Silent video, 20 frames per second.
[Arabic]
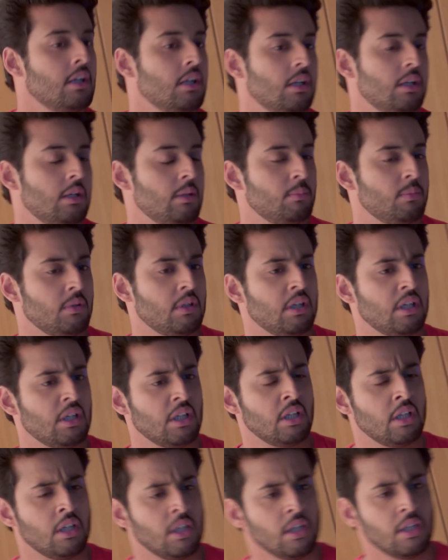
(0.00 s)
أنا
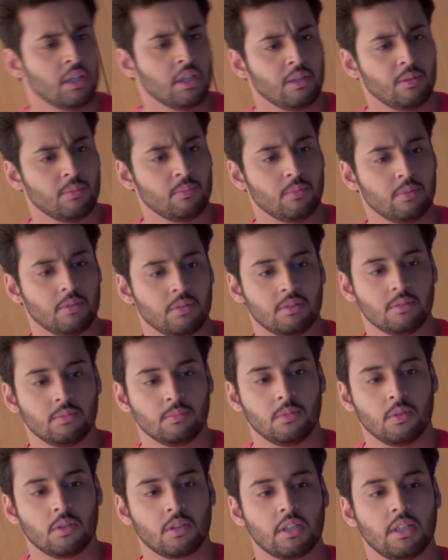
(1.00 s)

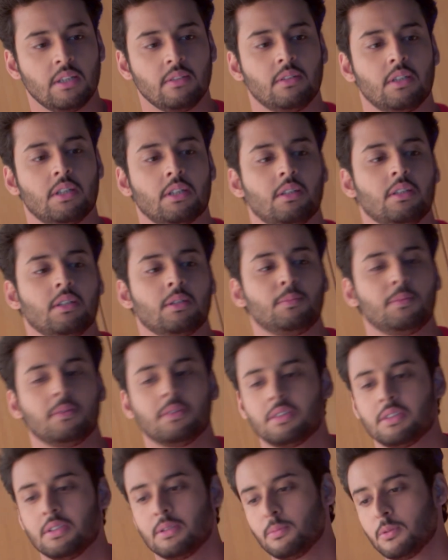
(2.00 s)
عم حاول أتخلص
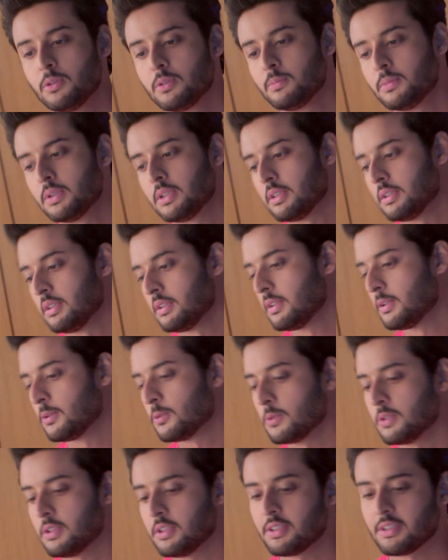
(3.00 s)
من الدليل اللي
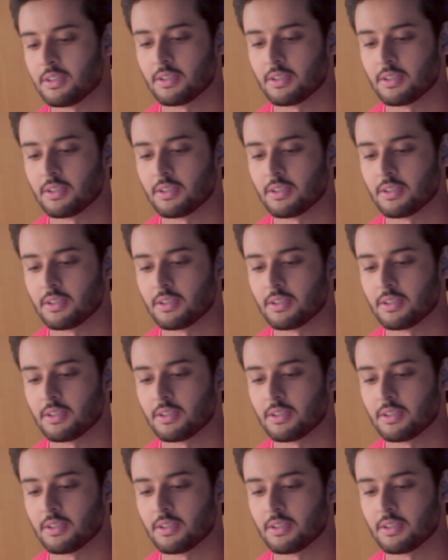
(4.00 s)
بمسرح